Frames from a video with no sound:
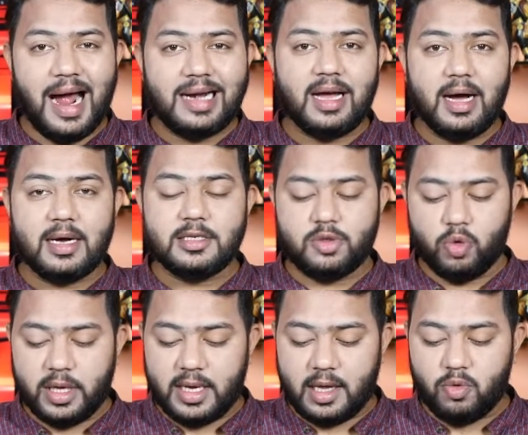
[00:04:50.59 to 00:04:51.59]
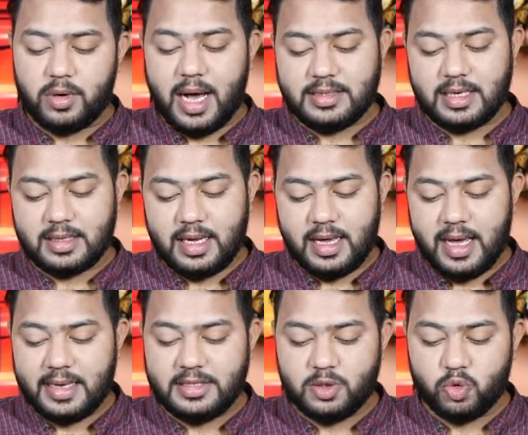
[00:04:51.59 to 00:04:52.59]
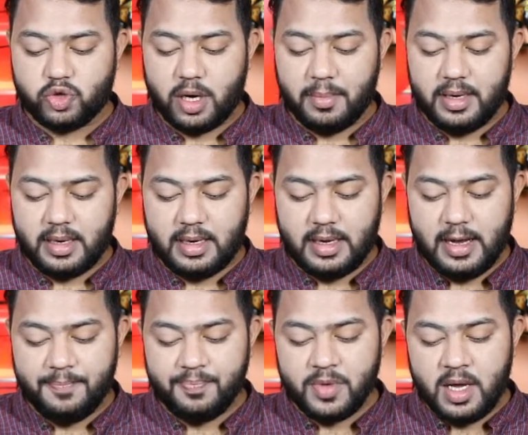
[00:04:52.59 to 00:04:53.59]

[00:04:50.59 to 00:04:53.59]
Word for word: आठ अगस्त को देहरादून आ सकते हैं ऐसी सूचना मिल रही है